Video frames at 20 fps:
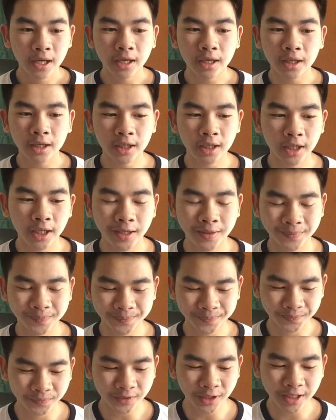เคย
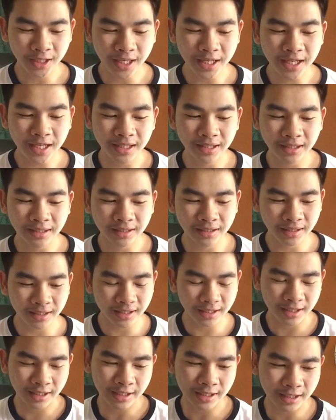เคยได้ยิน
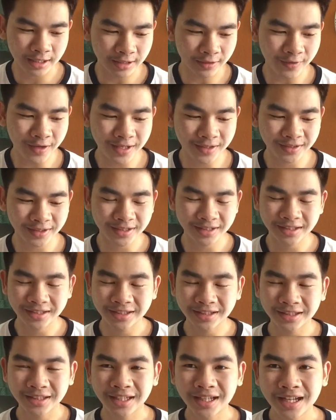หรือว่า
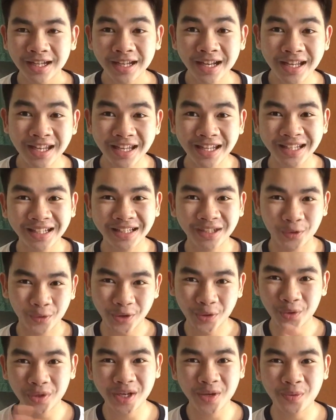ได้ยินหรือ
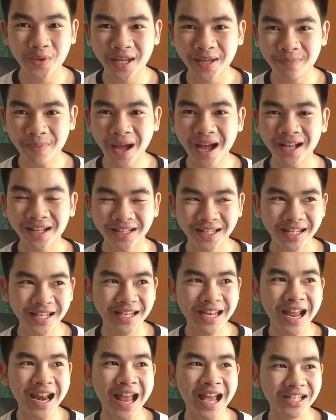ว่าดูทีวีปะที่
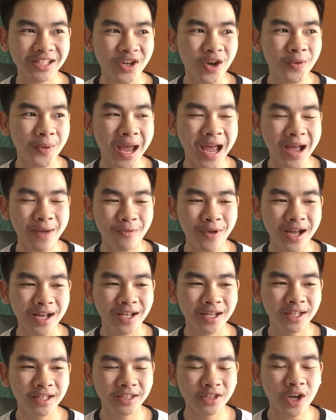ดาราชอบถามว่า
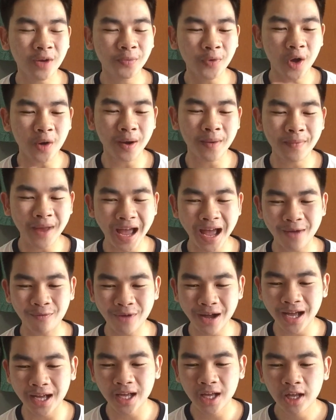หรือชอบตอบคาถาม
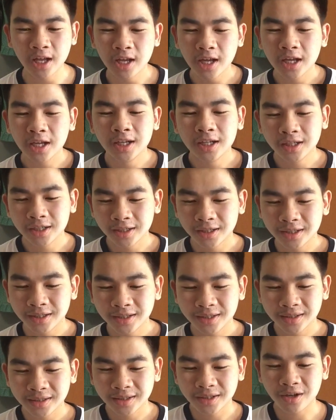ว่า
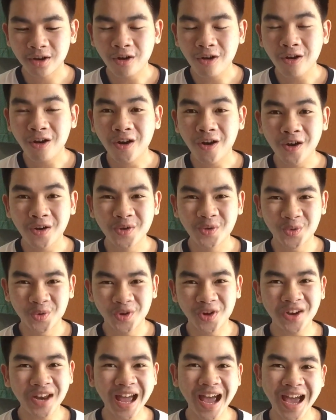ก็หนู
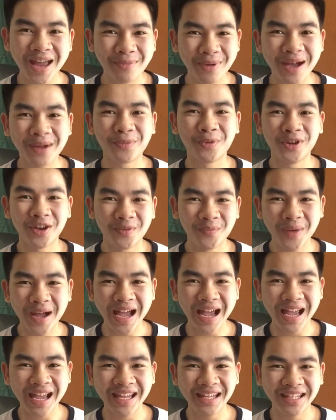ก็ทานผักผลไม้